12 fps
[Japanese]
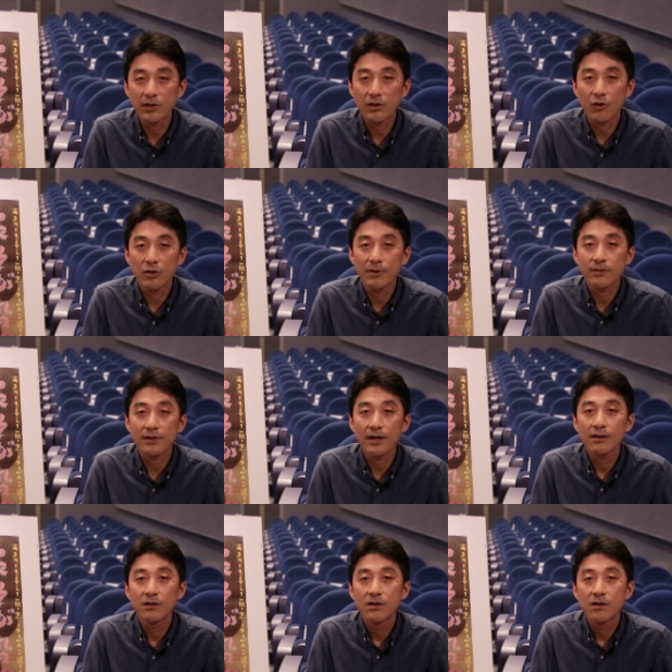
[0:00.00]
ついております
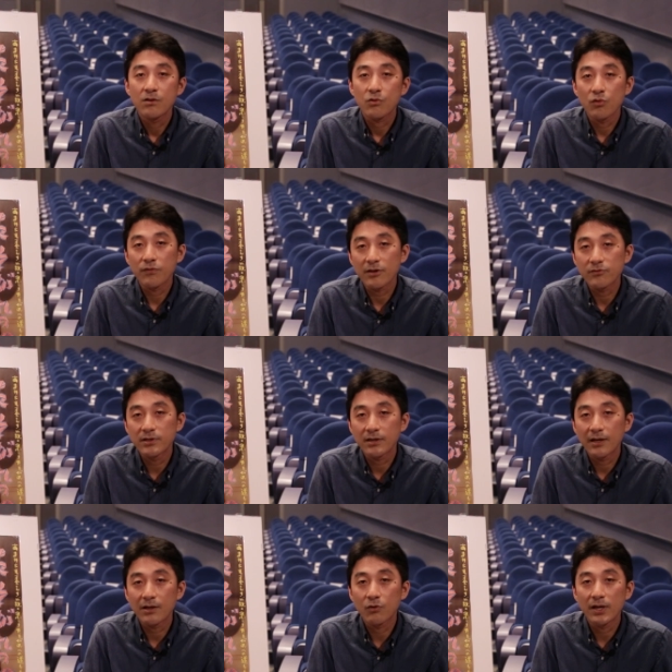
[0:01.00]
がこの作品
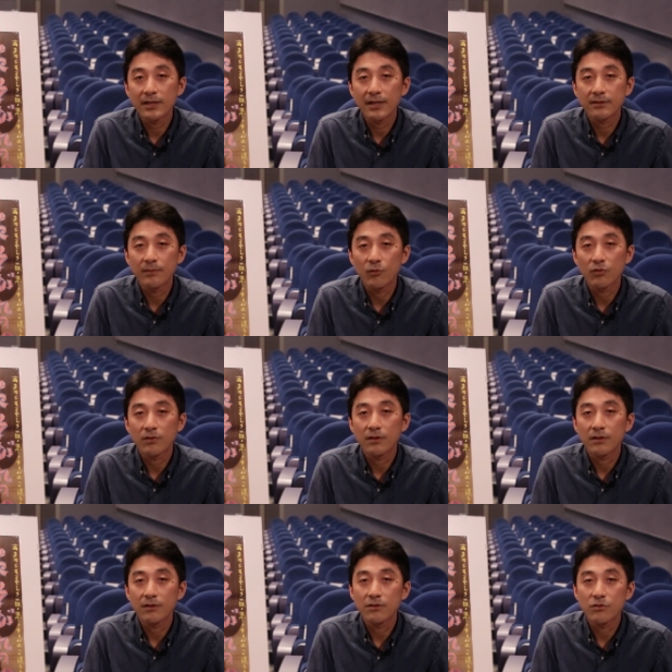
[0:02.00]
からご覧になっても
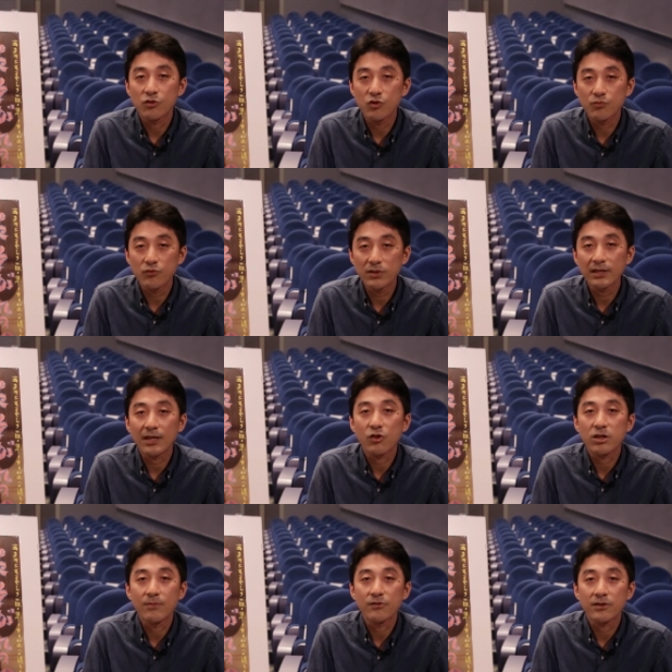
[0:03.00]
十分に
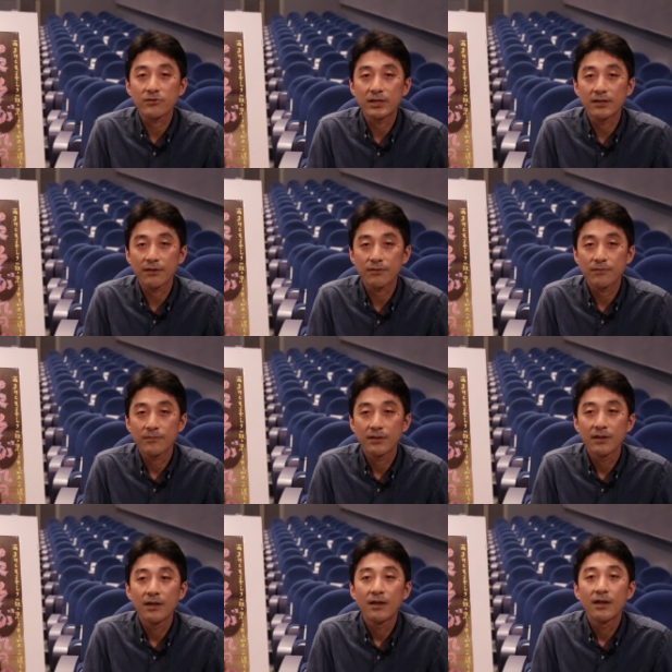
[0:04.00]
楽しめる作品です。
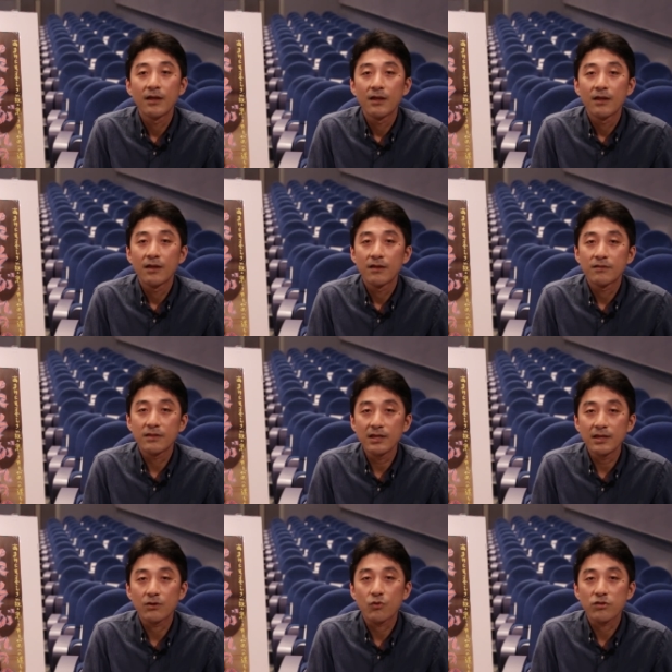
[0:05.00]
ぜ
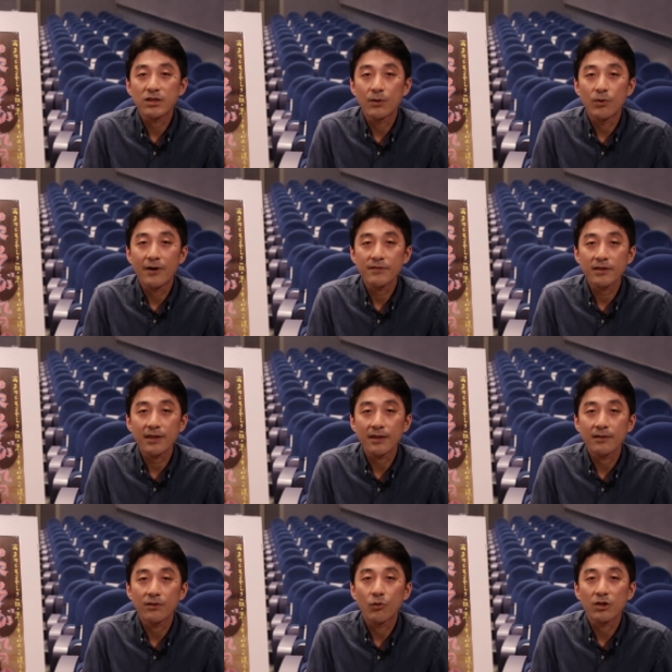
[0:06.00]
ひこちらも合わせ
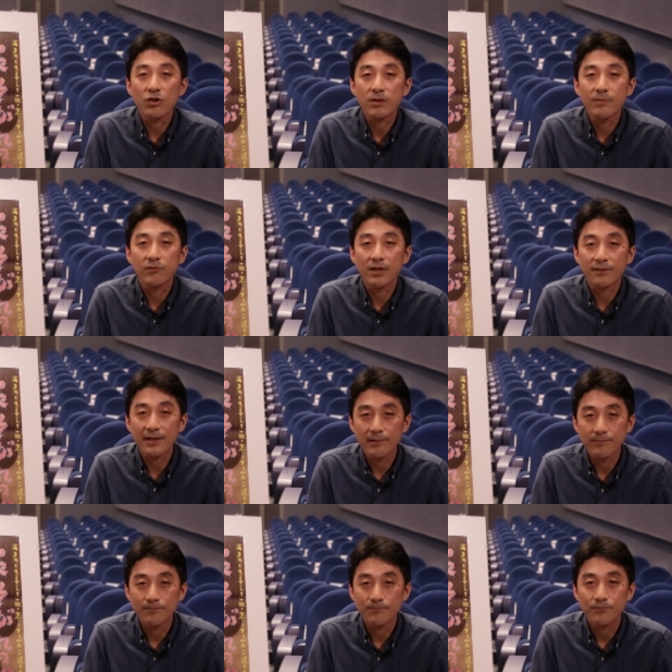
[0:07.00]
てお楽しみください。